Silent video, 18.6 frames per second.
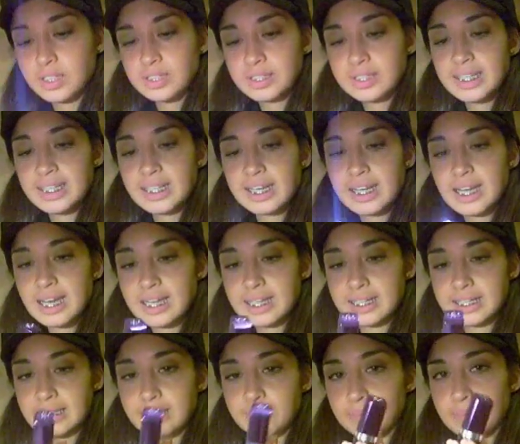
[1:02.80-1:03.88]
della
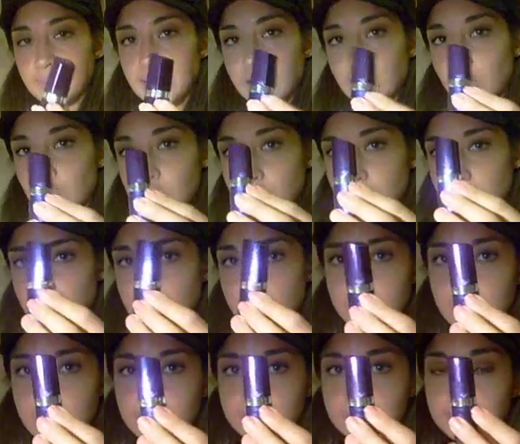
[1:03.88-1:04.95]
Rimmel
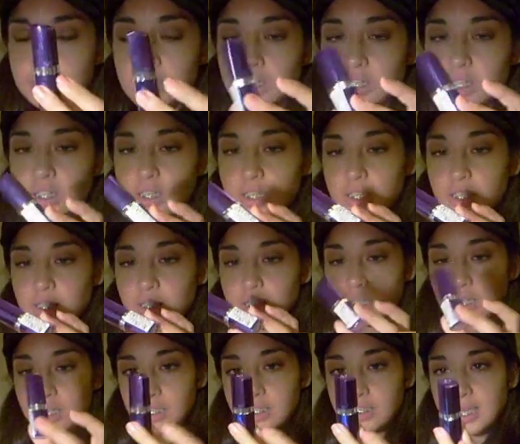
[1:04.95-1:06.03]
London
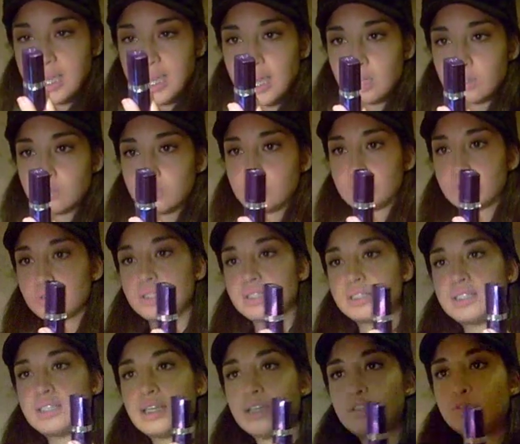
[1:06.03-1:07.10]
ed è un
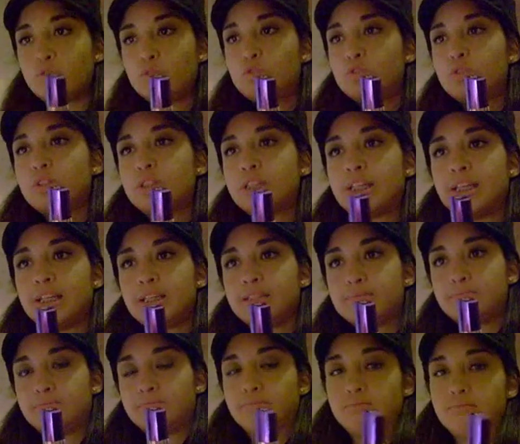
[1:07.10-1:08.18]
rossetto
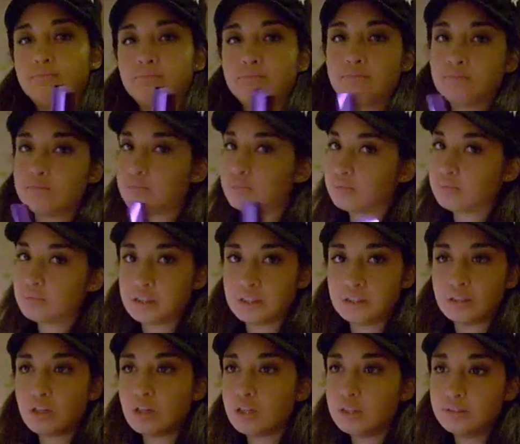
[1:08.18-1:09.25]
che se
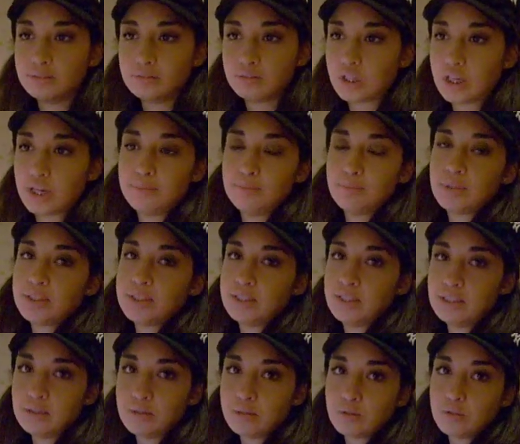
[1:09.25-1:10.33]
no cioè,
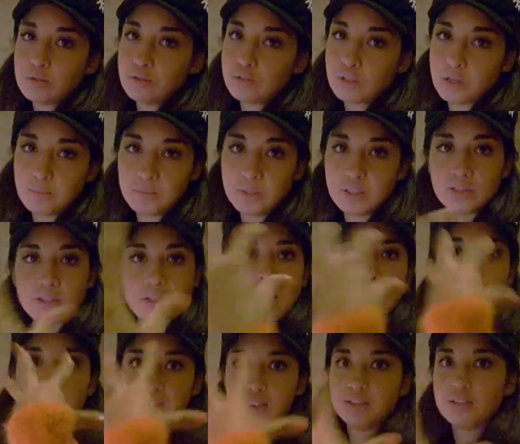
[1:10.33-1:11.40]
impazzisco, cioè, mi sta
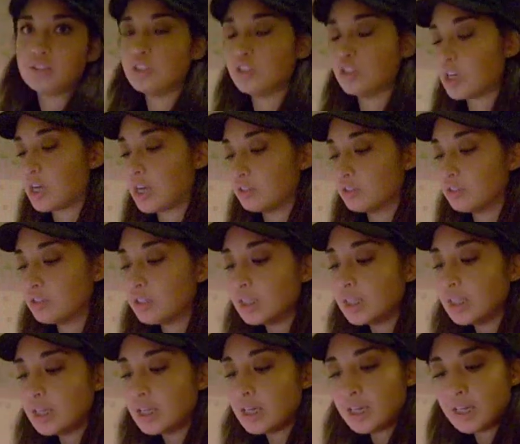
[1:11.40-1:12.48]
praticamente ciecando
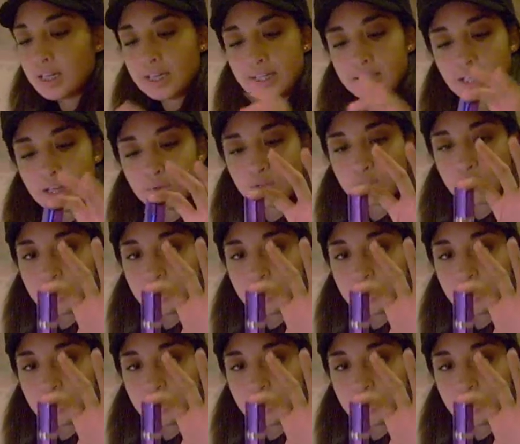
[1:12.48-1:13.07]
ed è un